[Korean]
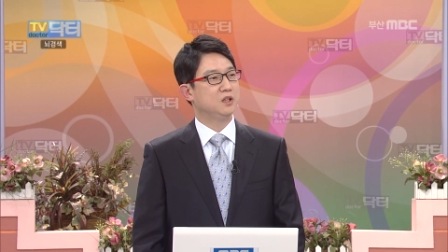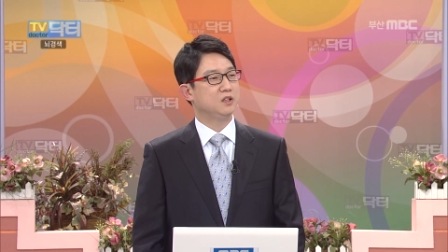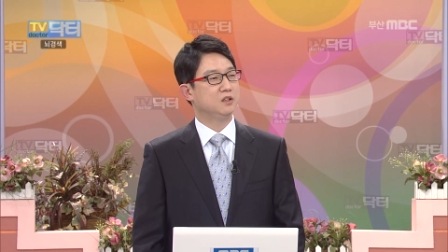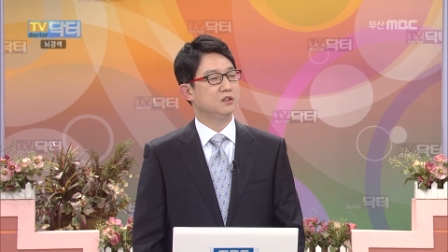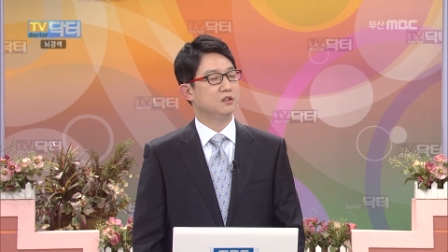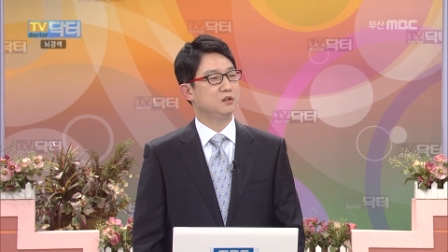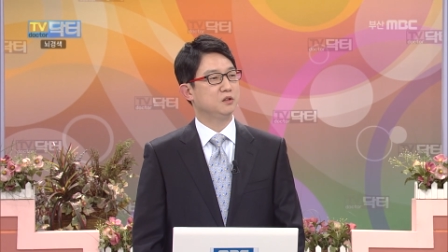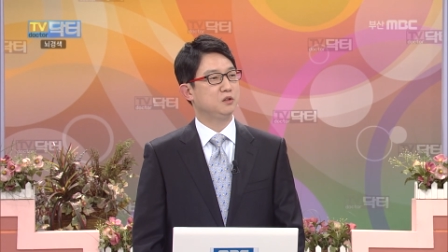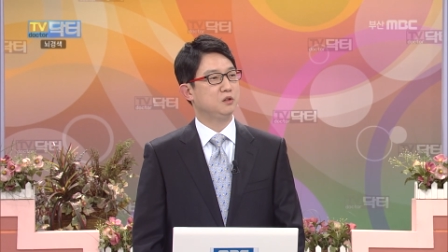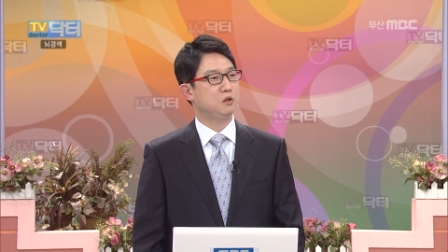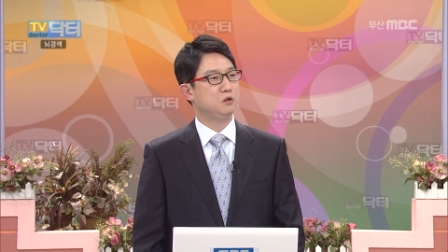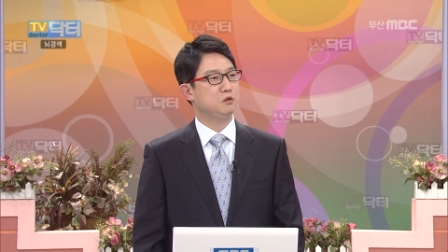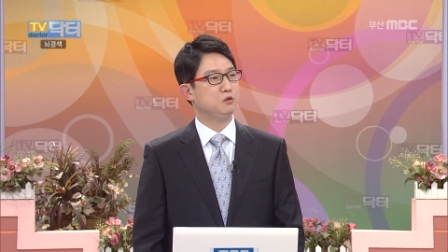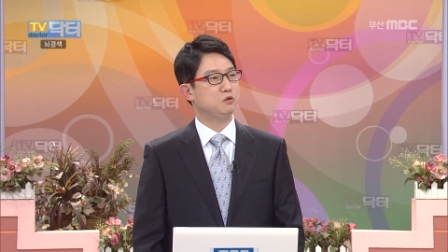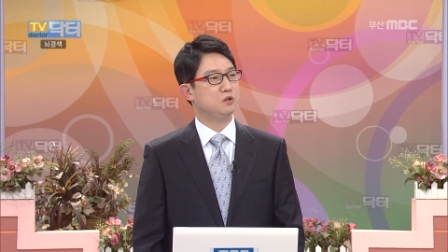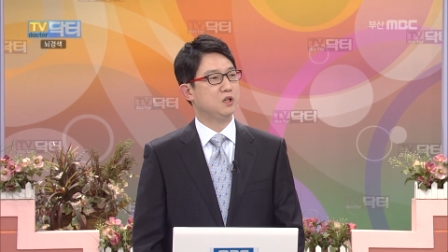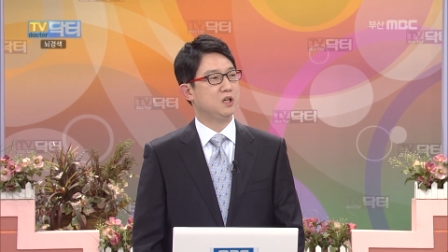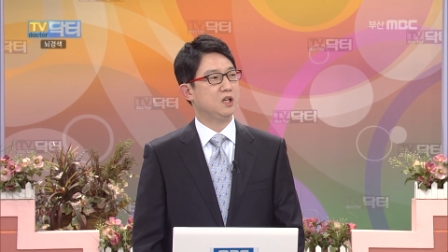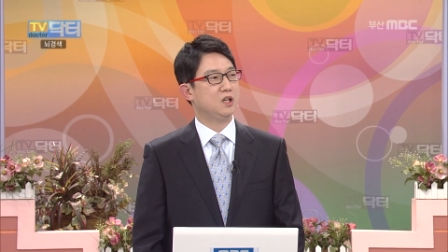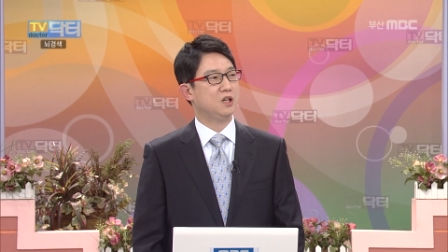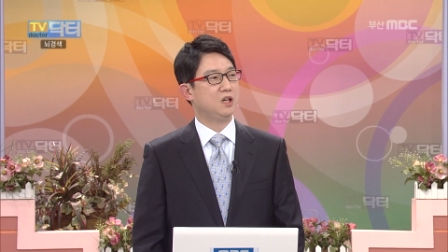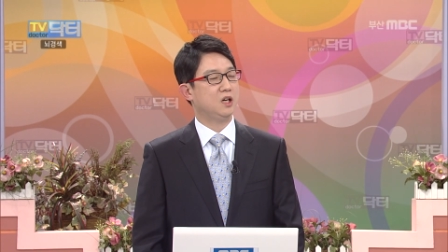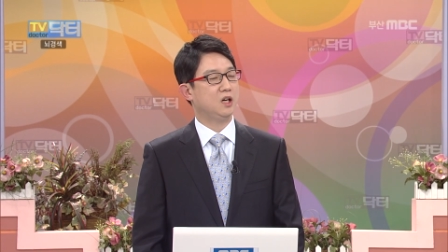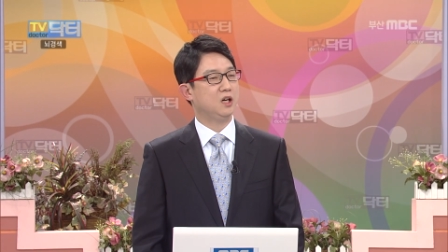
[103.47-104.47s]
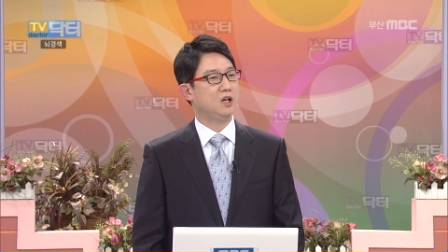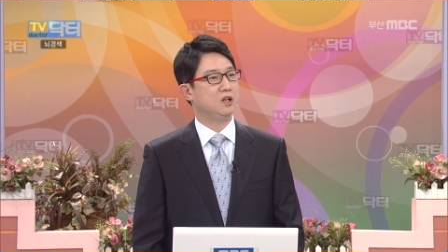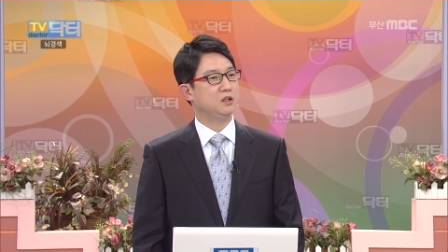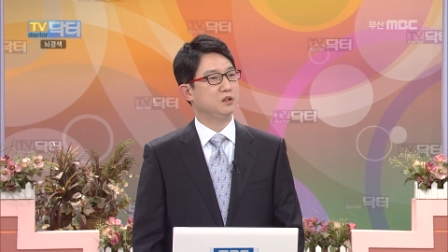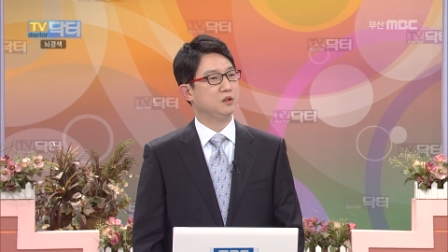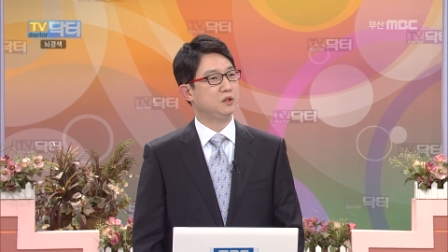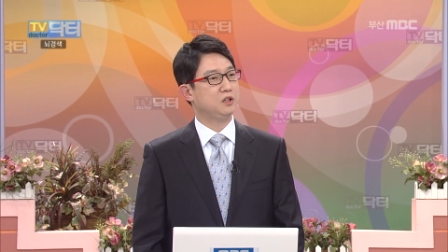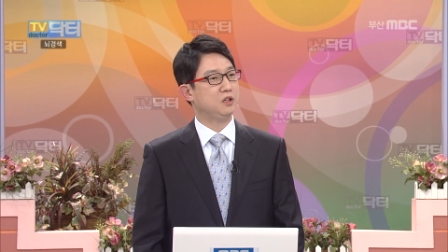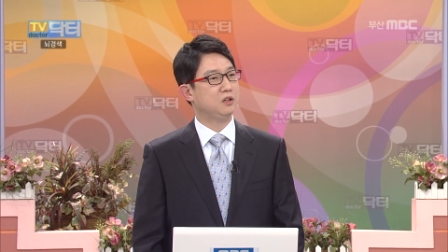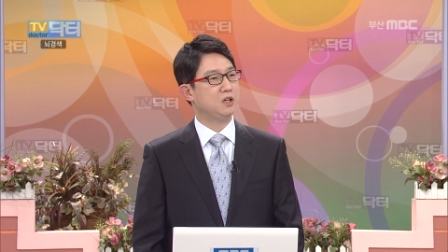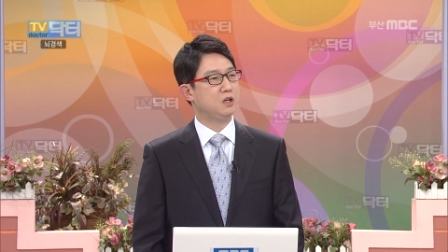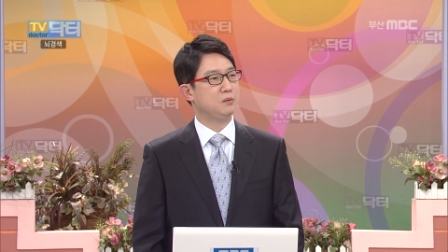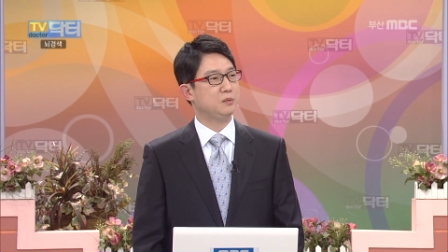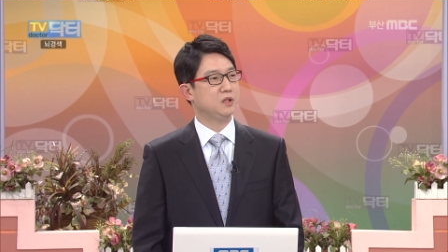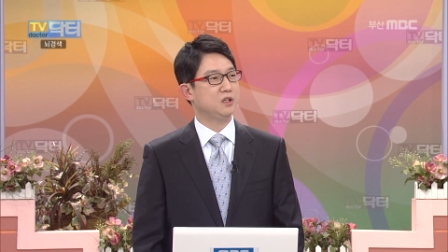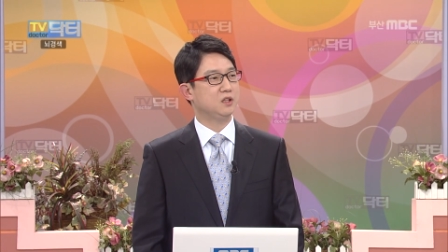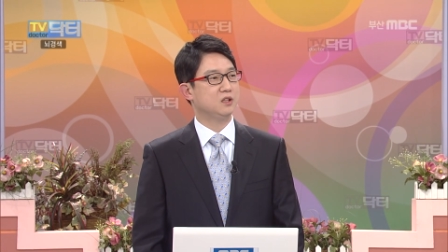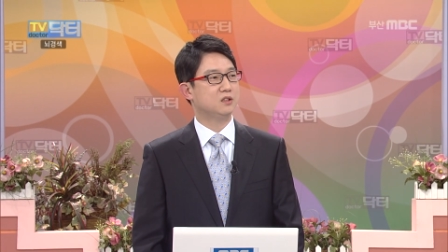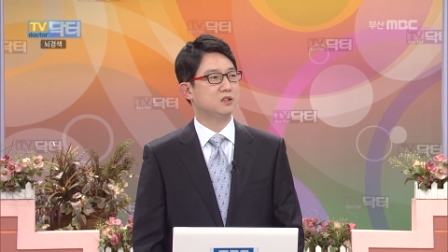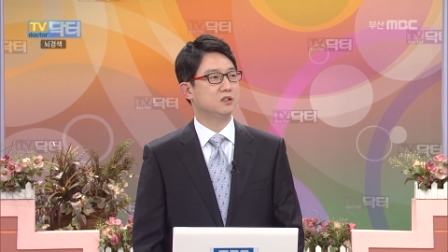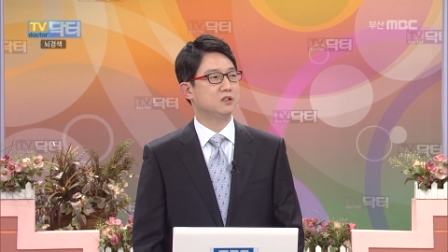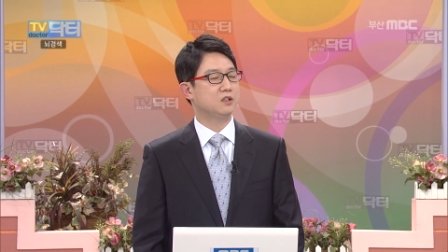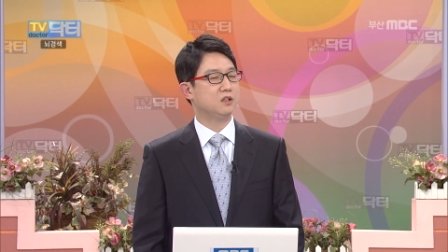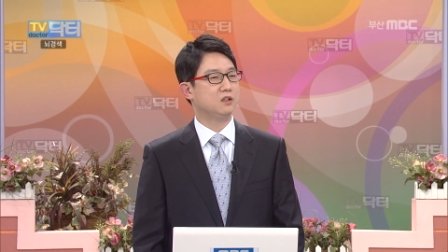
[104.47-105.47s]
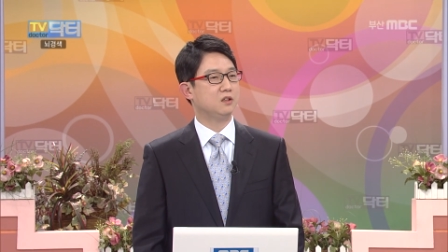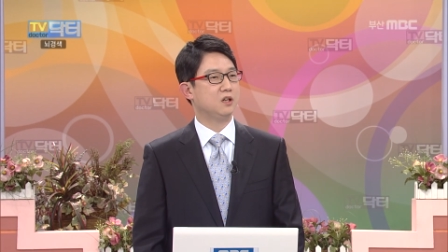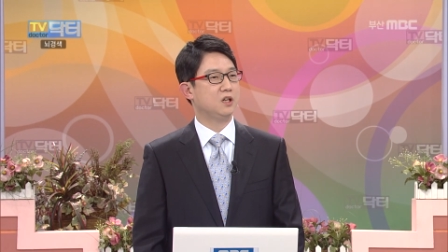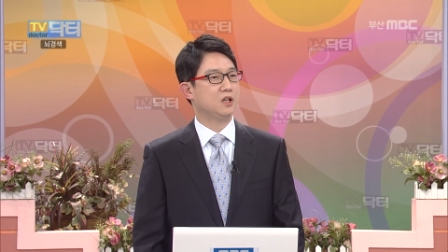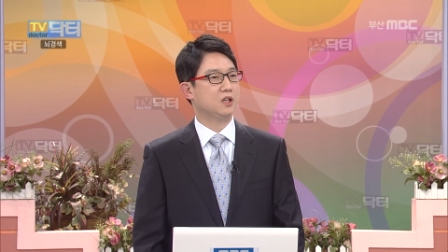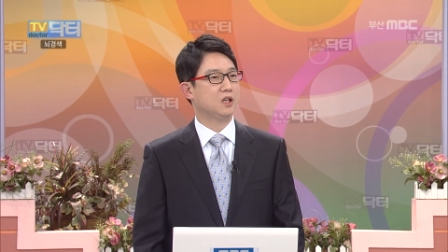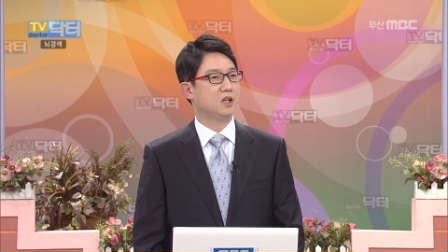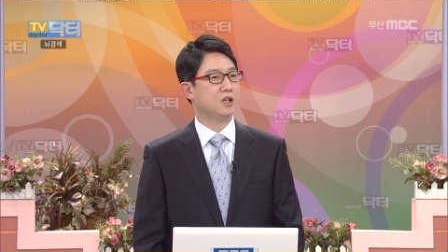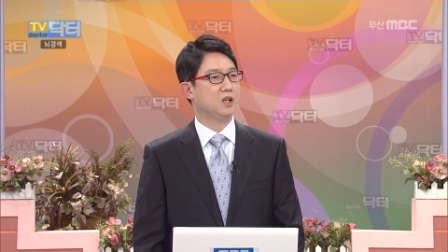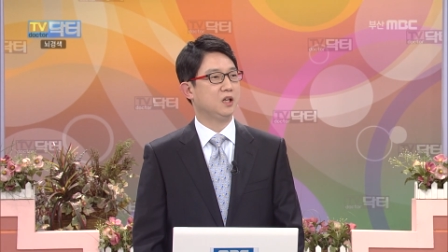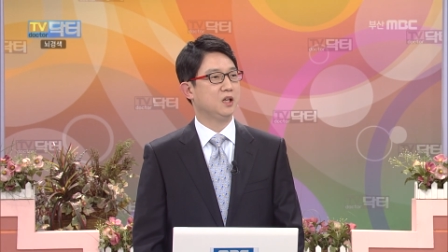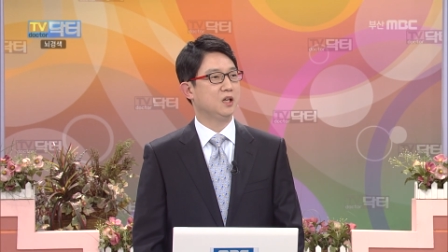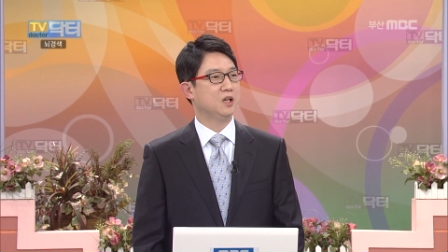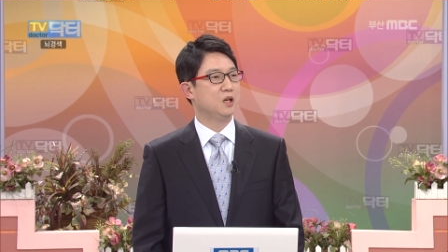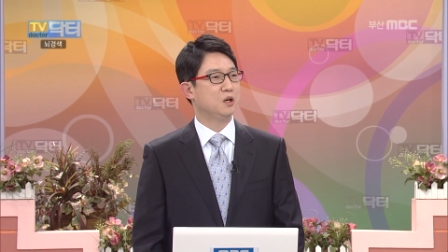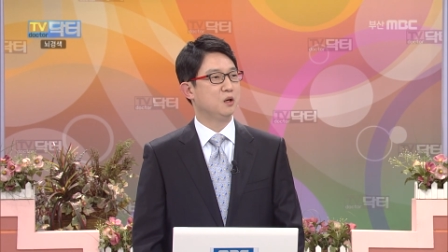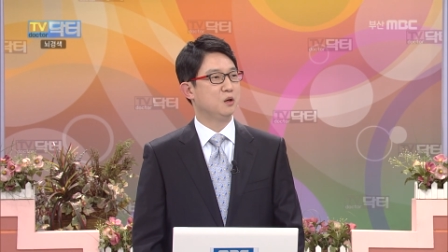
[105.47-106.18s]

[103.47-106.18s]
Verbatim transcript: 이런 혈류가 아, 혈압이 급격하게